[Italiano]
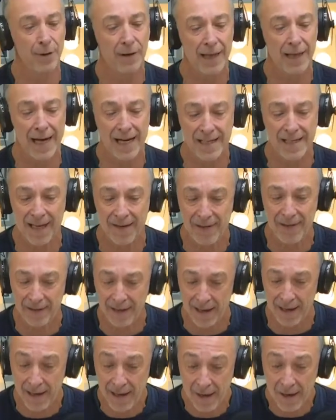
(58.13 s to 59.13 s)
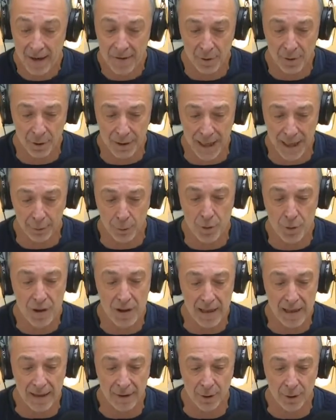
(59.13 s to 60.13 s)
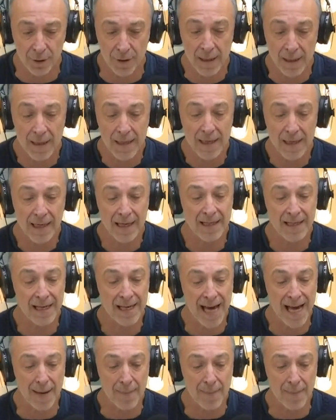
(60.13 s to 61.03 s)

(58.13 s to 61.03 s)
di montagna, avete fondato un sito che si